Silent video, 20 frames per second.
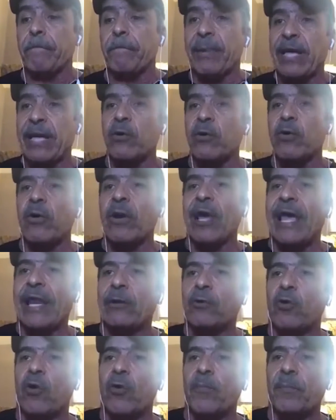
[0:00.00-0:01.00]
Pero
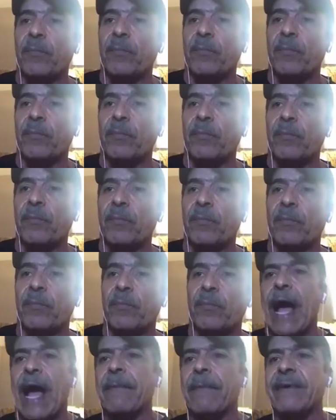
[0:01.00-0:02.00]
el convenio
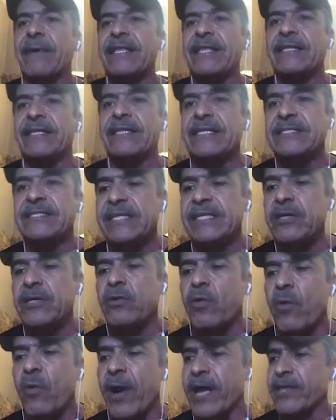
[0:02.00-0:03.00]
viene a
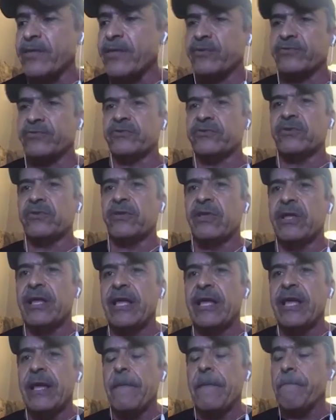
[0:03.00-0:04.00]
25 años,
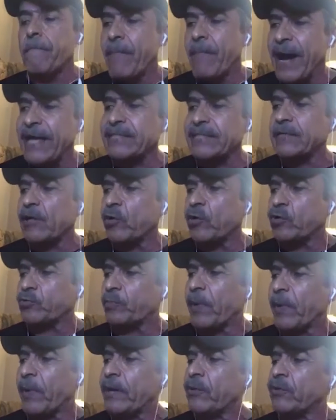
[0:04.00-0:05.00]
más los
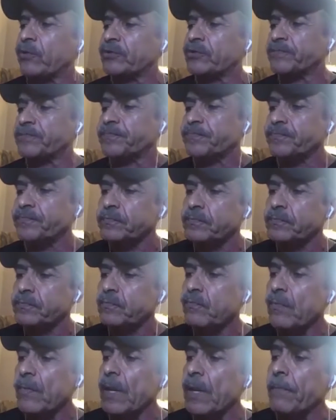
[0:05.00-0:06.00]
pagos,
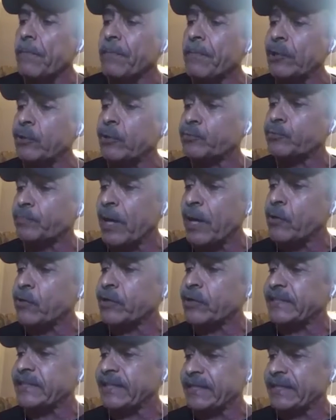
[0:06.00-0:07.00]
más los
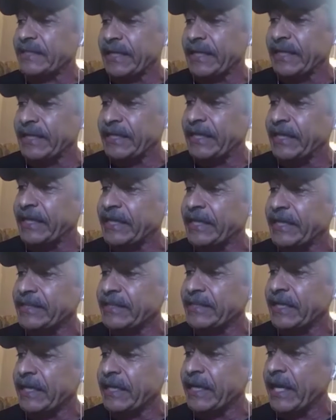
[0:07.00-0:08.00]
pagos que, se, que tienen
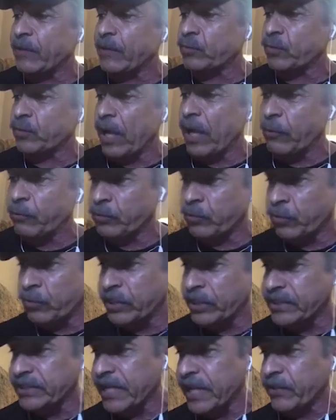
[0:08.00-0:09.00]
que ser
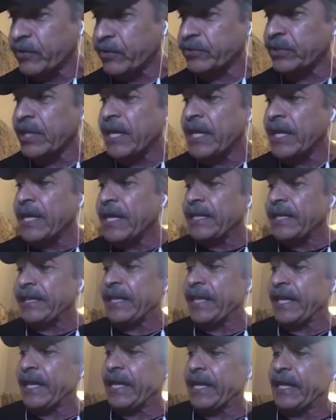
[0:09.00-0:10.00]
autorizados
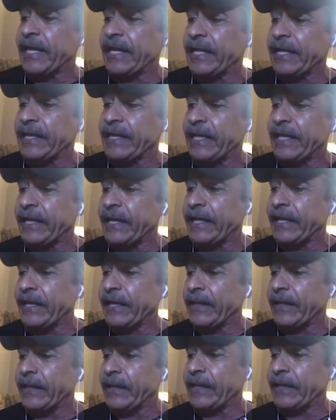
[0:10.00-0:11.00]
de,
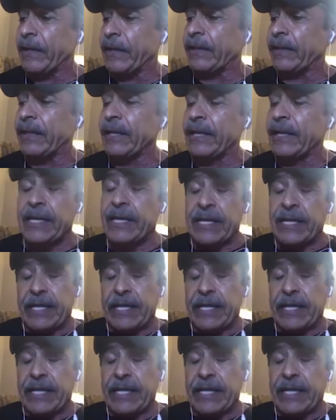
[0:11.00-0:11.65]
de, de,